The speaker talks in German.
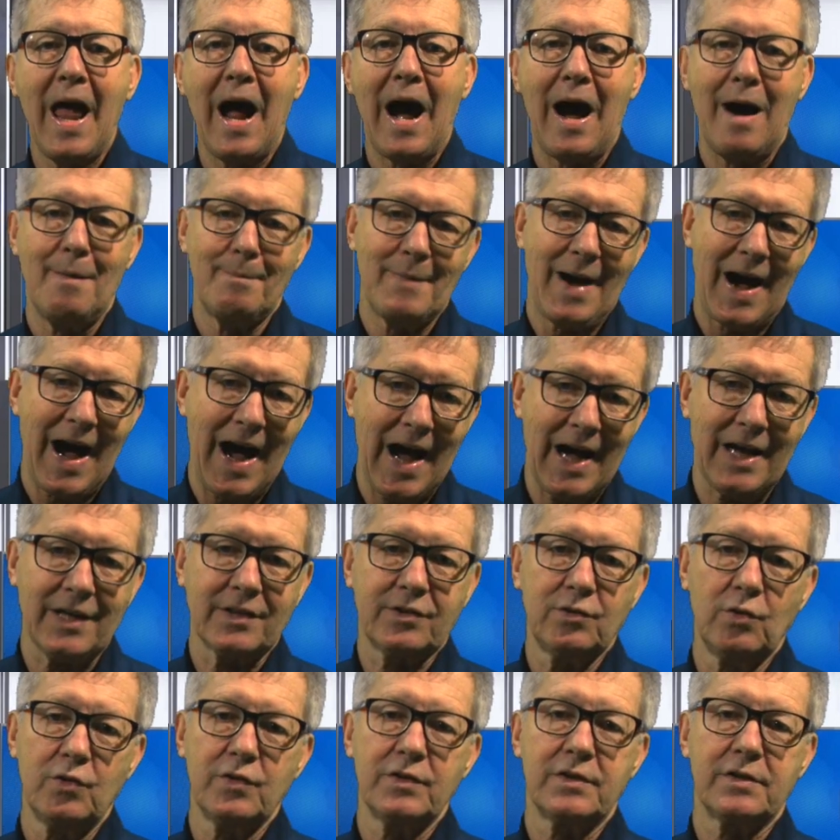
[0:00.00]
am
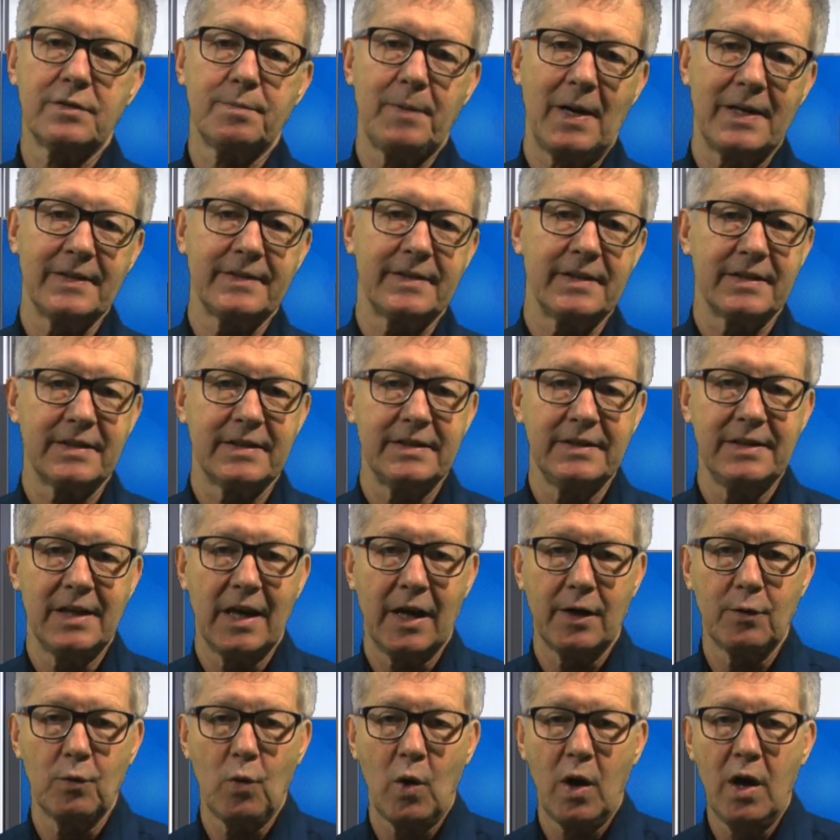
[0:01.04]
28.
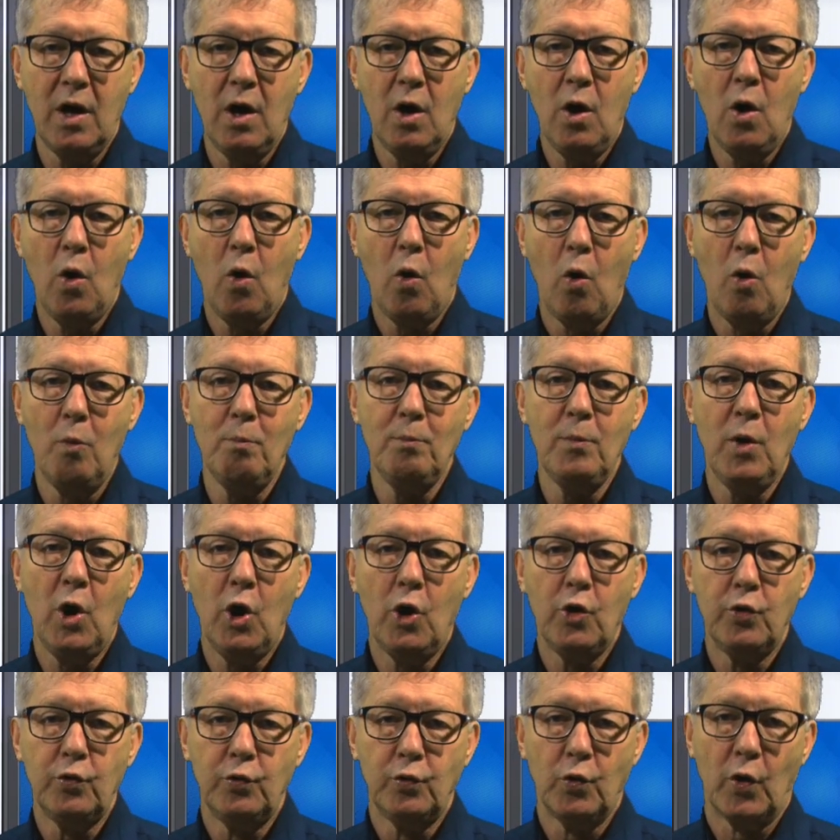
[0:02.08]
Januar um
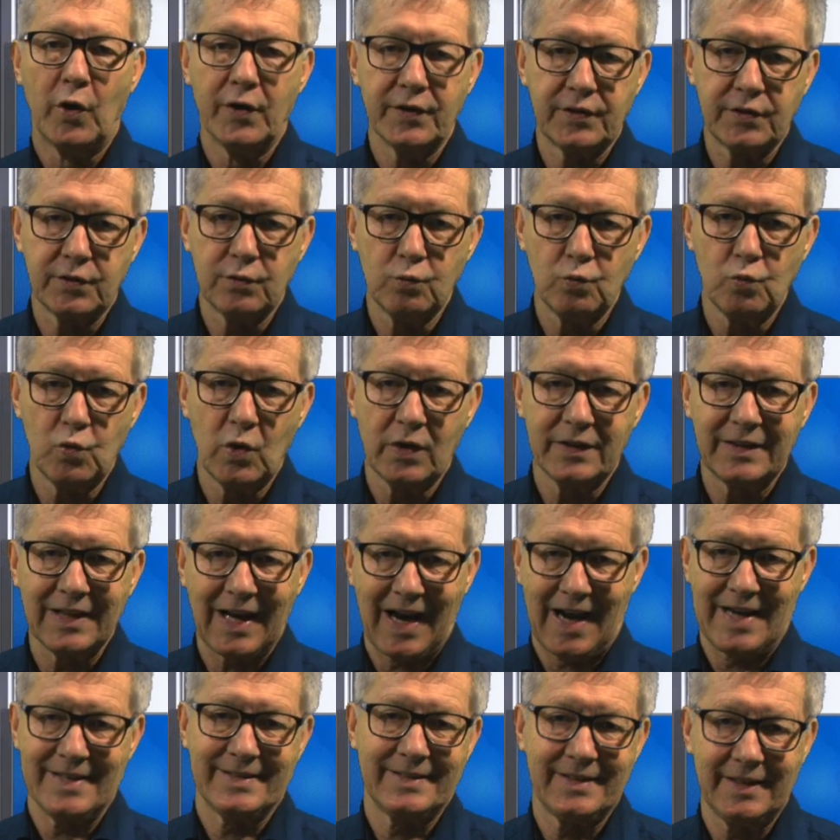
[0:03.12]
19.30
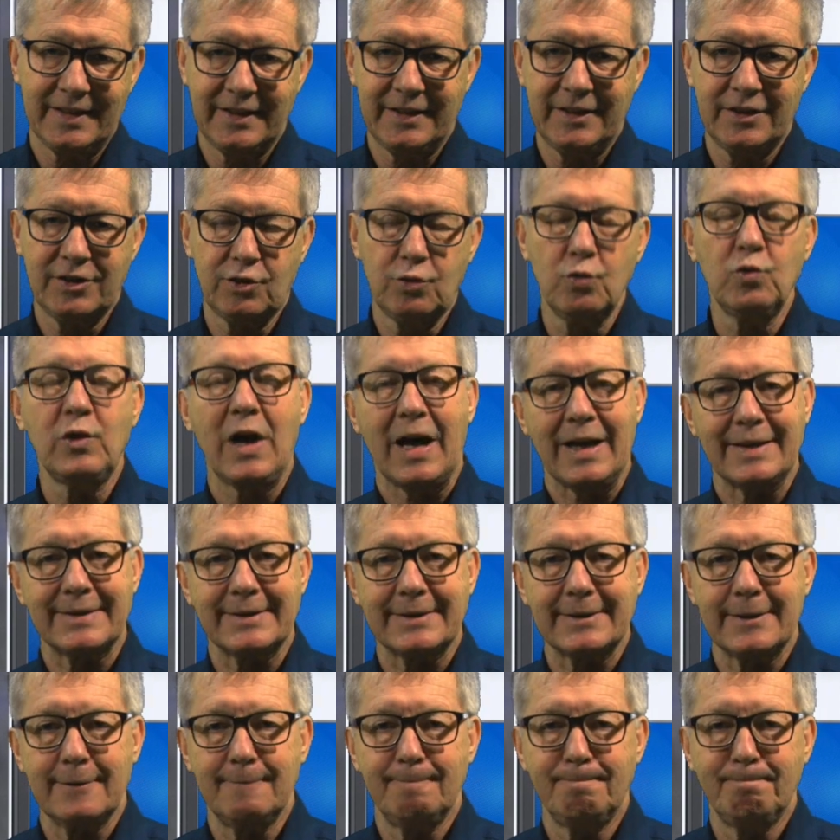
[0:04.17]
Uhr zu
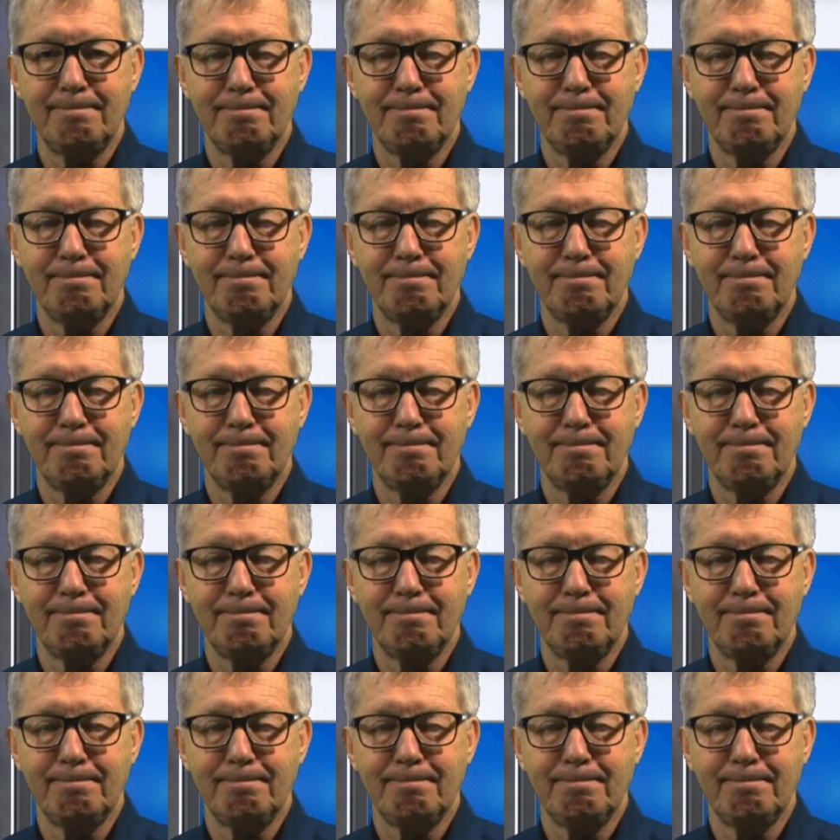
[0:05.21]
Gast.